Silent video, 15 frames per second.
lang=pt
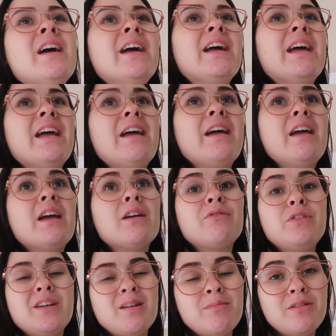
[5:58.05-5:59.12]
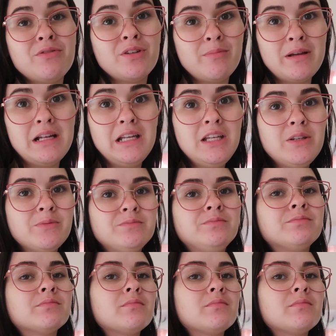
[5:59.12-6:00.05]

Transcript: É, fica meio vermelhinho.